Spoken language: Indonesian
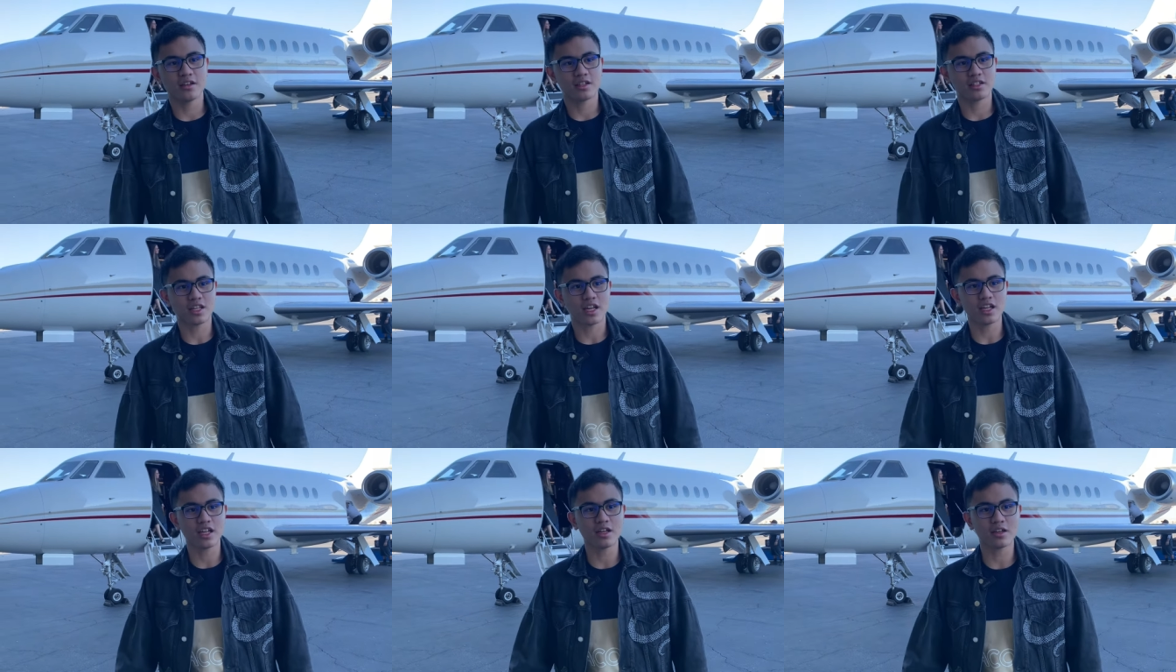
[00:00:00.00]

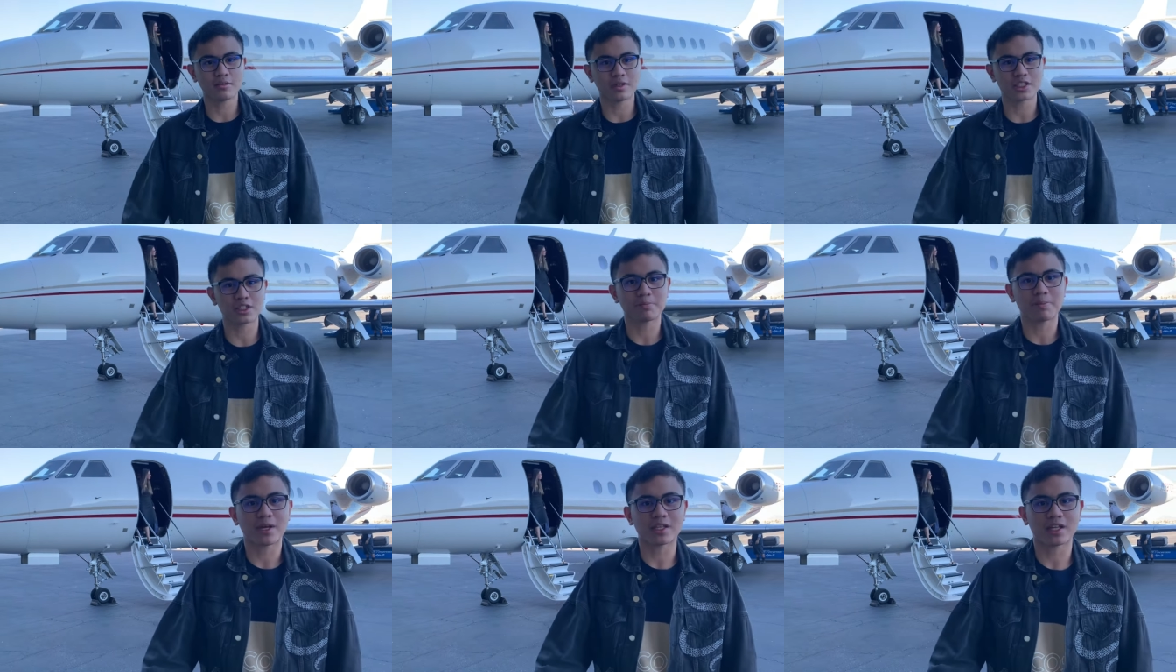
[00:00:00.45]
tadi
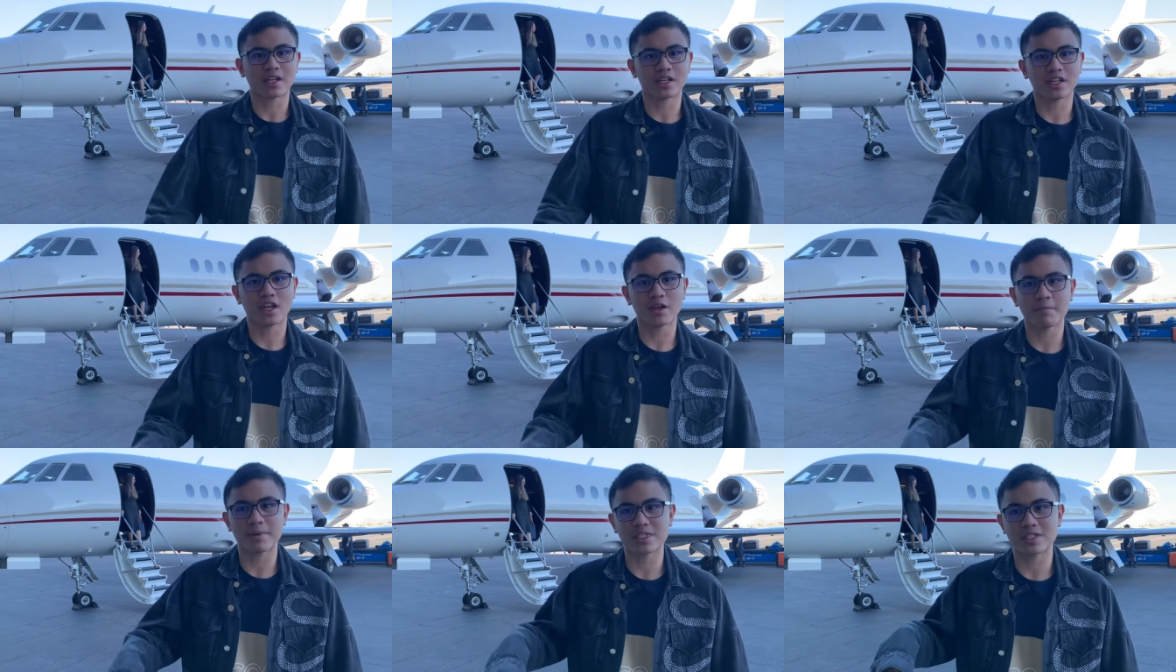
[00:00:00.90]

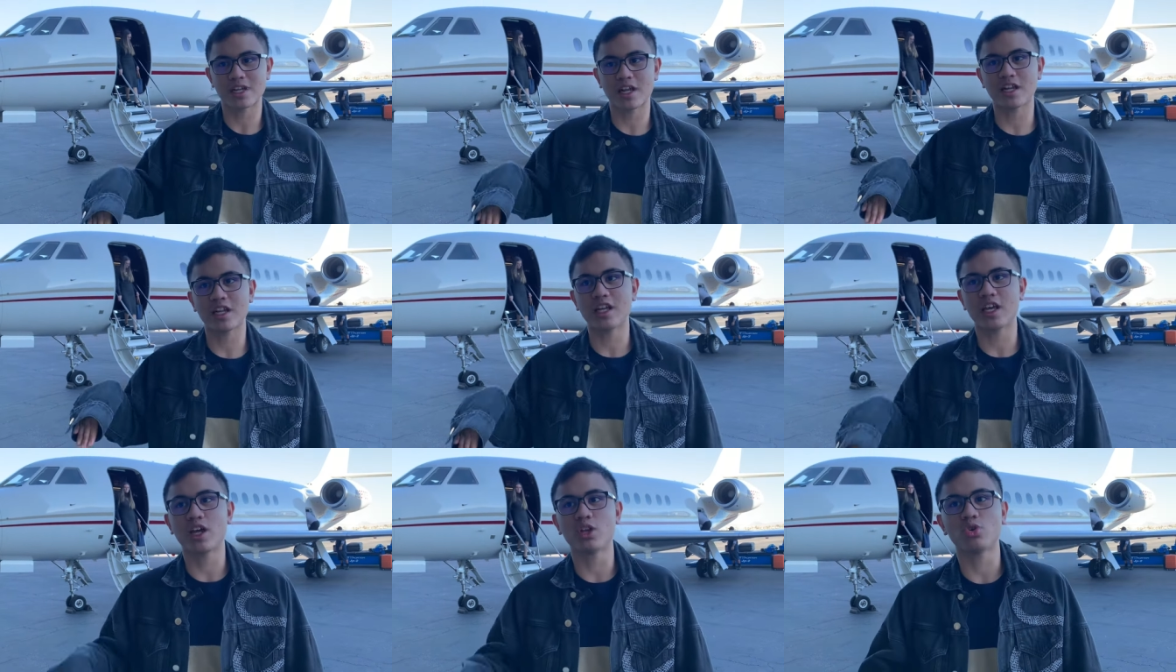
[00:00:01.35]
kecepatannya pas
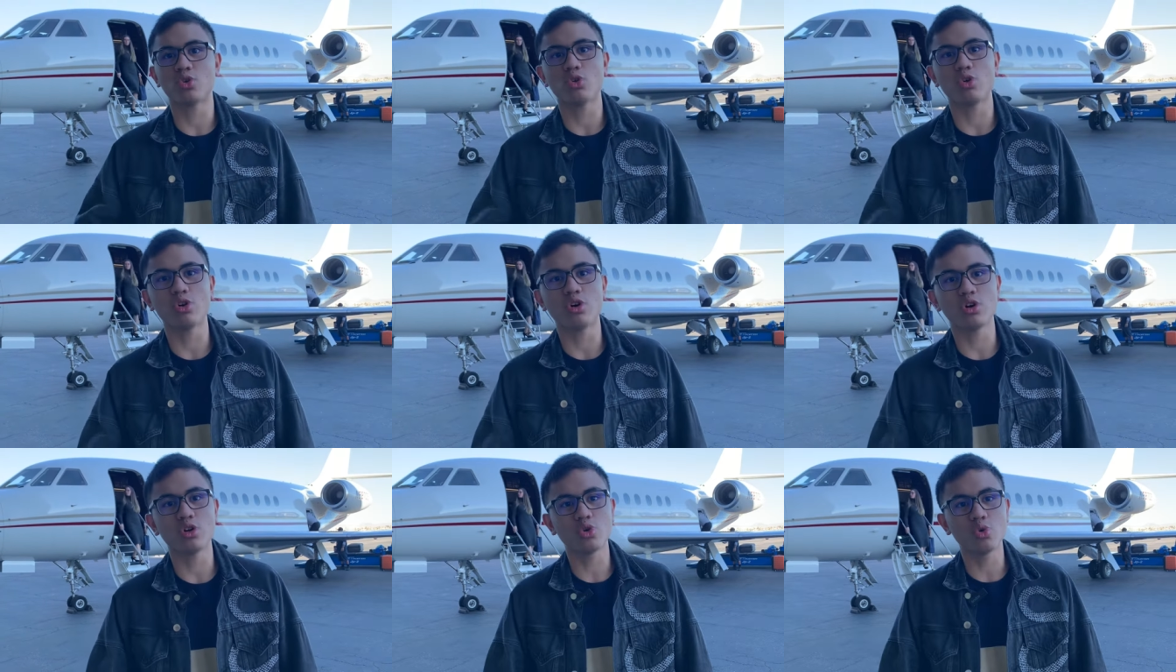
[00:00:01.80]
landing itu
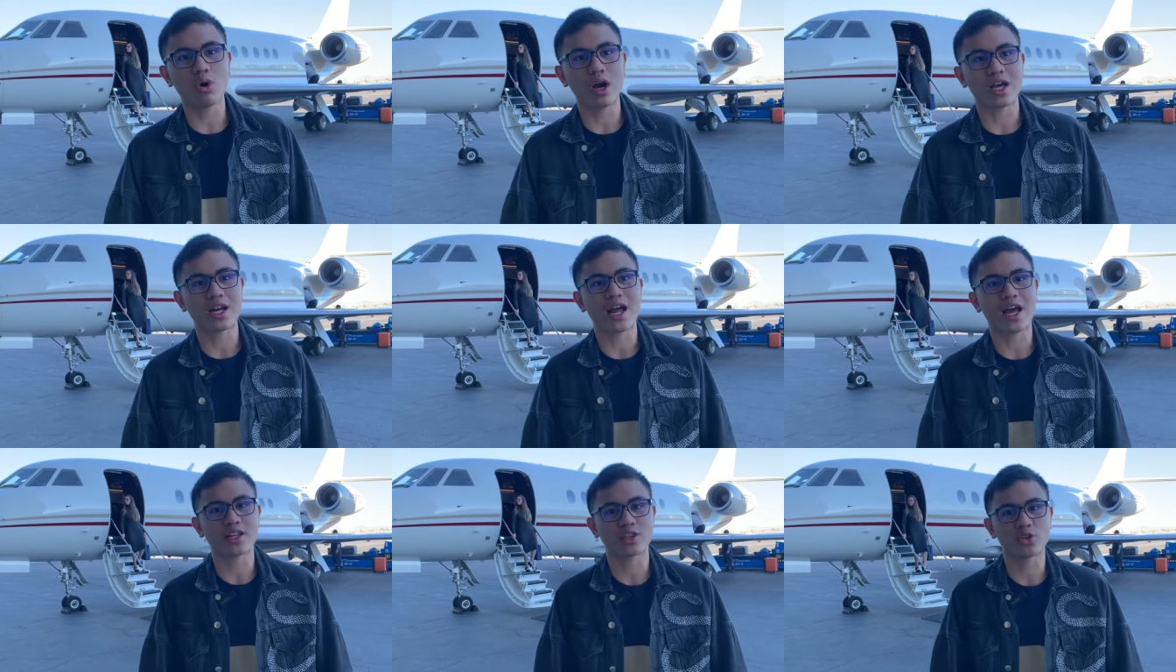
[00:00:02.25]

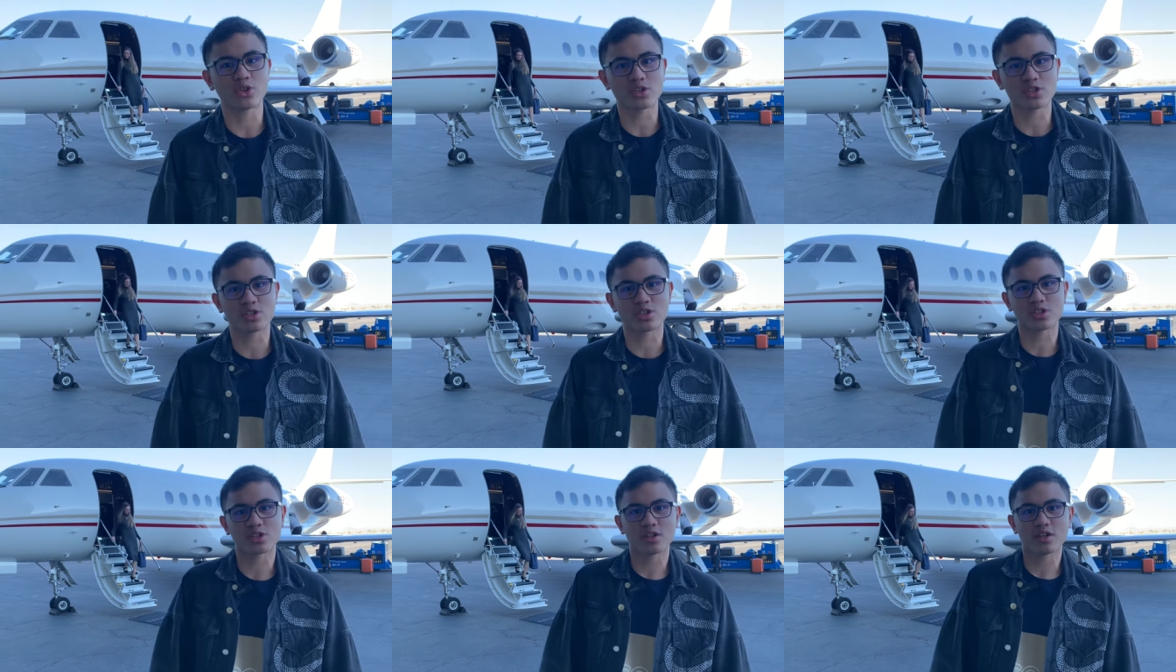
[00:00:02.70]

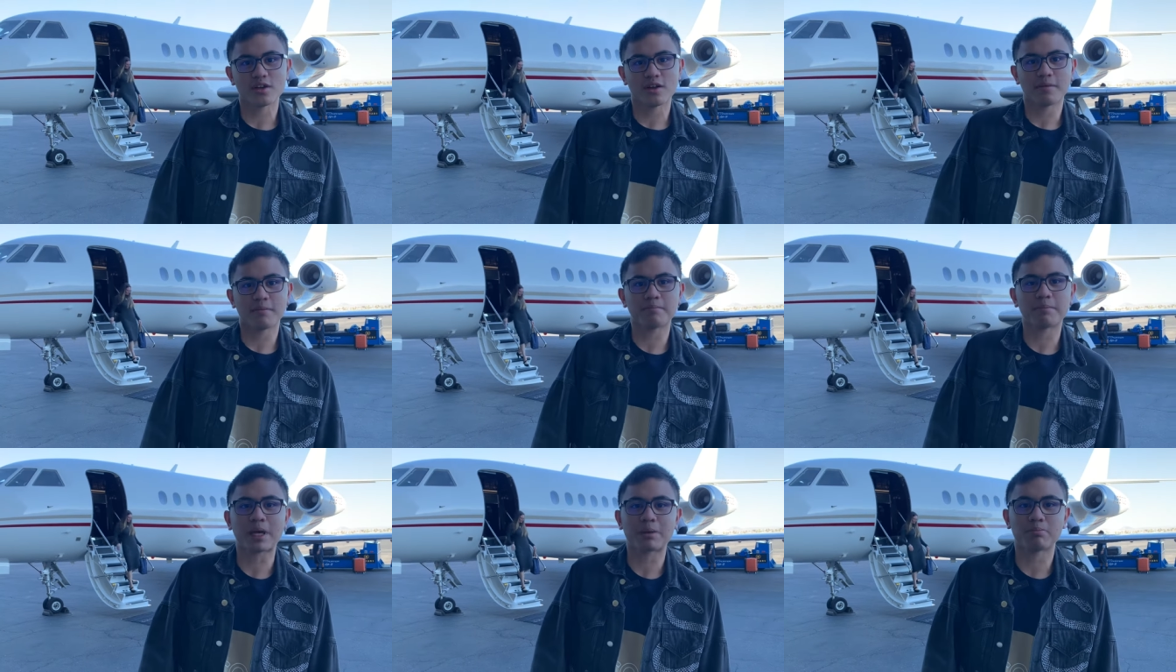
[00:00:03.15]

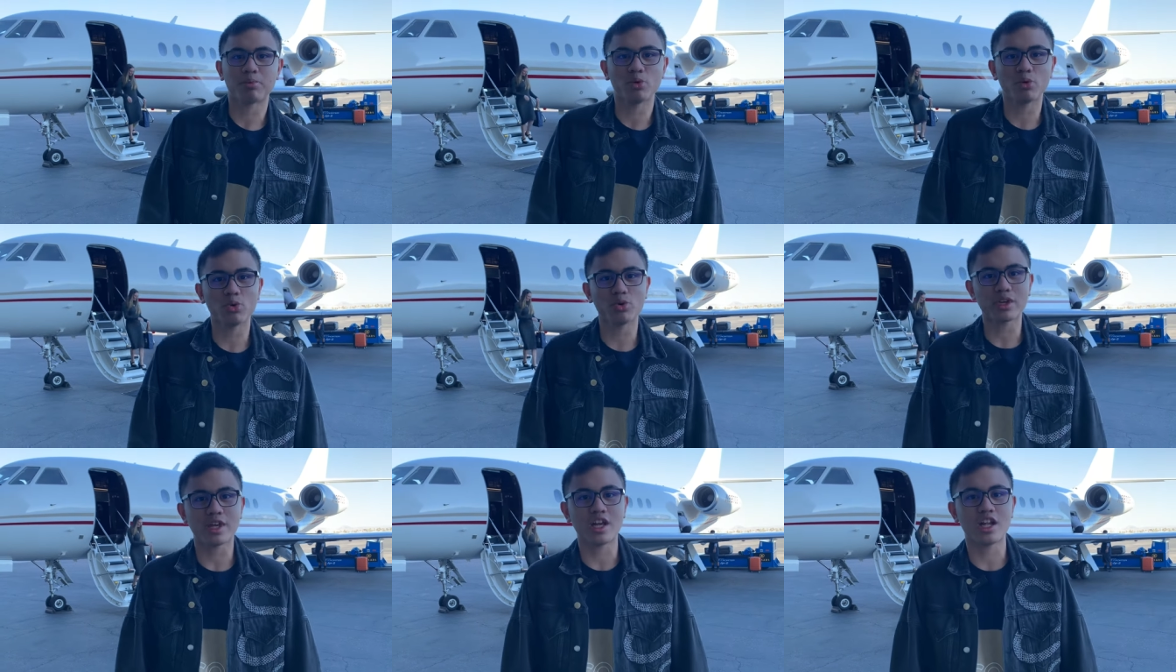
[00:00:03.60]
240
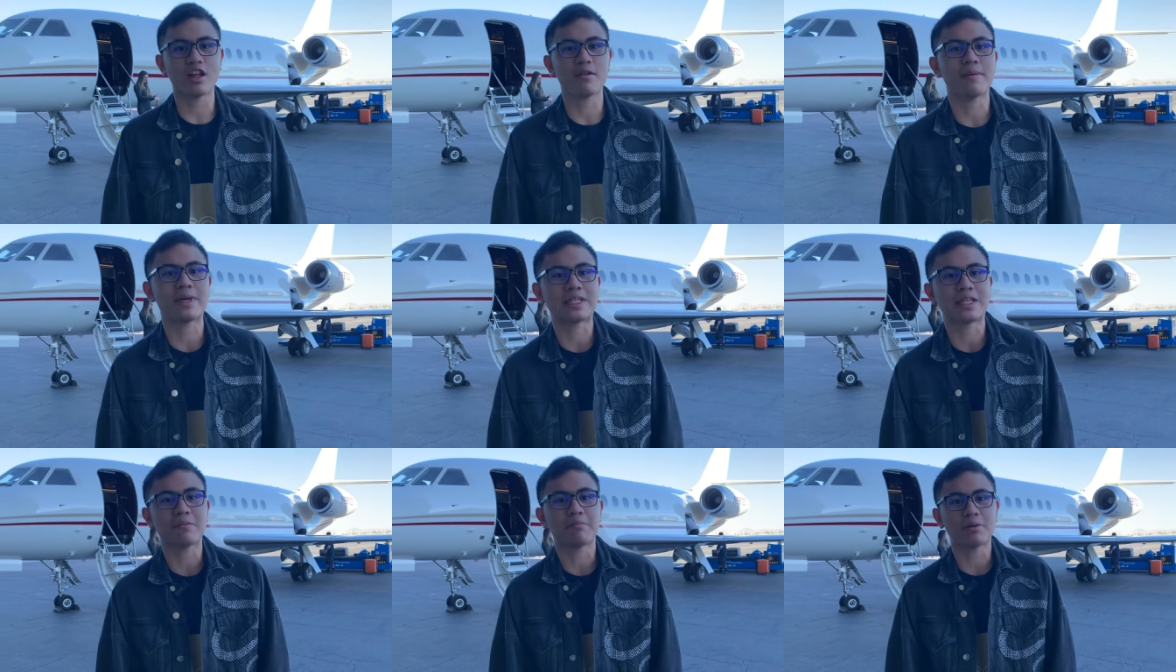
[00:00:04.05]
km
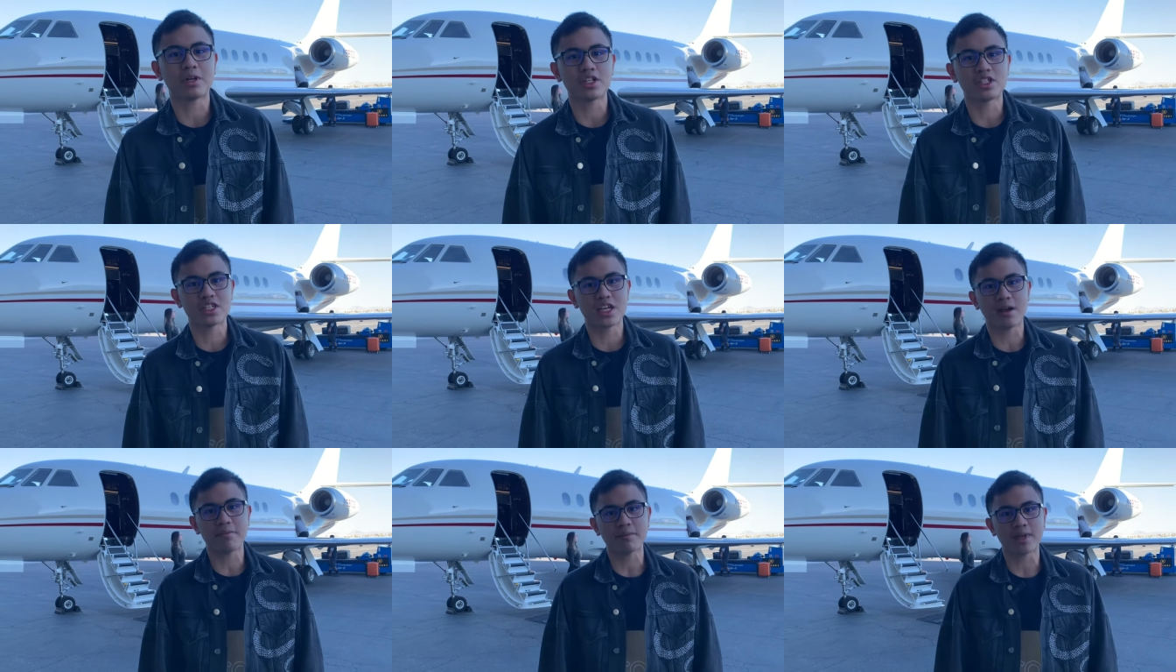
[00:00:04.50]
per
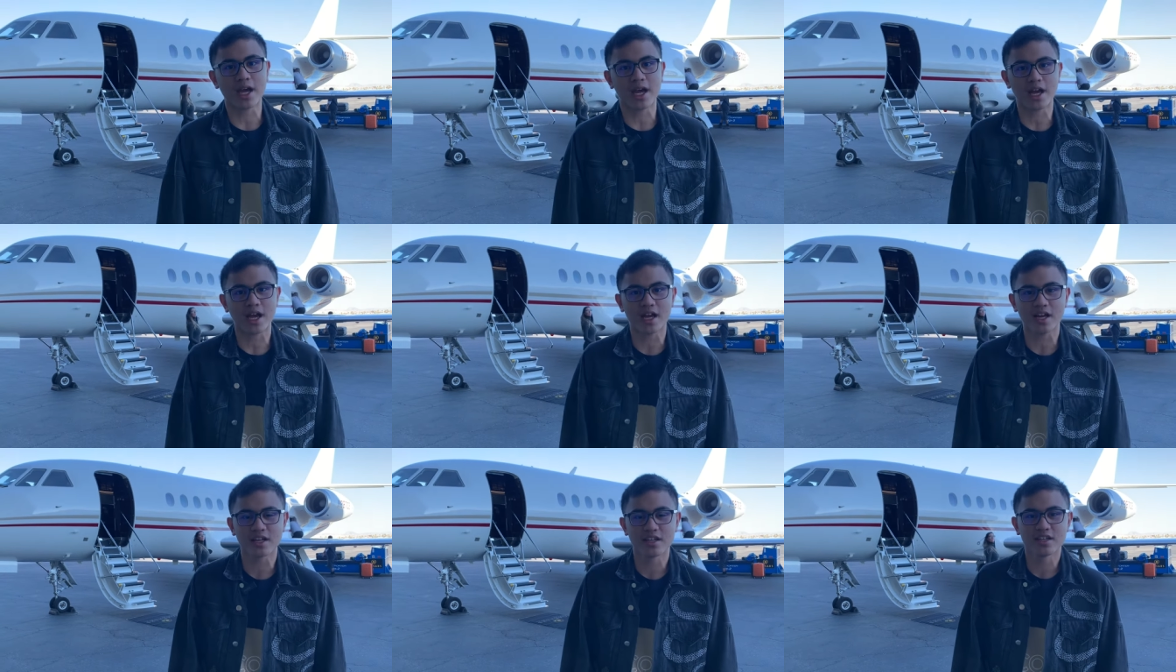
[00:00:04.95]
jam
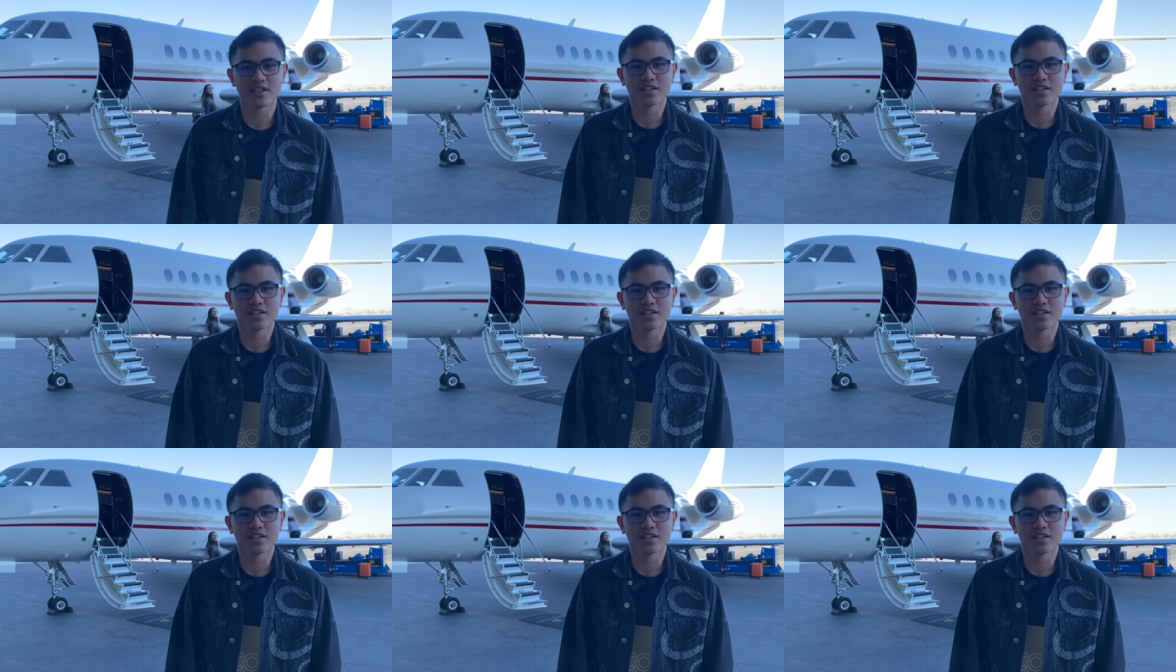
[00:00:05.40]
ya.